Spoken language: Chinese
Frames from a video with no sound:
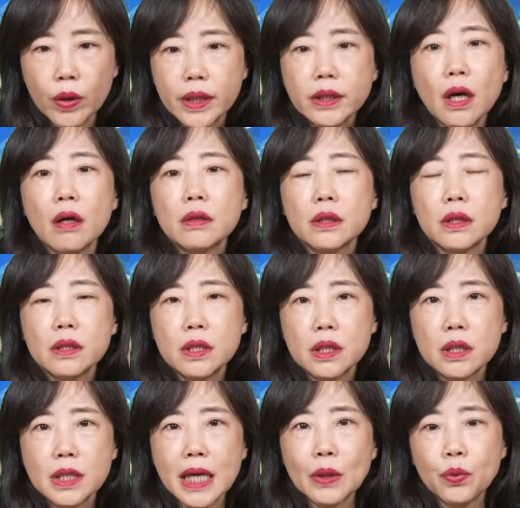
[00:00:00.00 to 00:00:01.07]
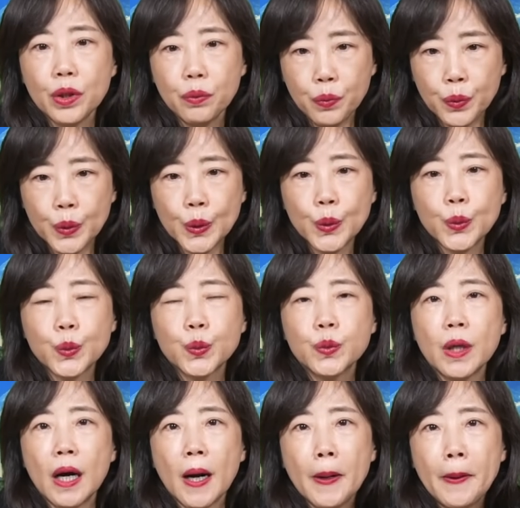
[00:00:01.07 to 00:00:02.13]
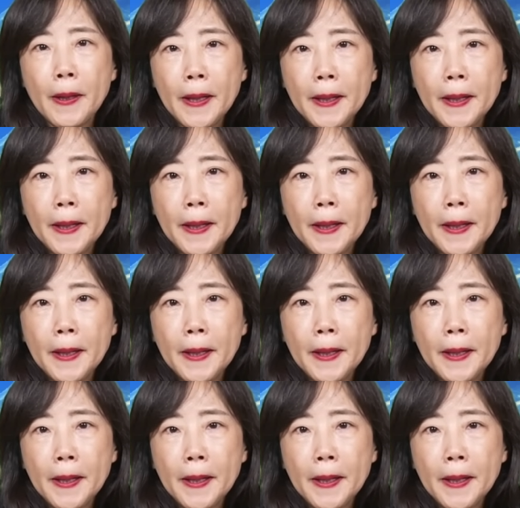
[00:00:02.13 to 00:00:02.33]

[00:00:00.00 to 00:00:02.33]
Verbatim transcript: 回到了这个战略模糊啊。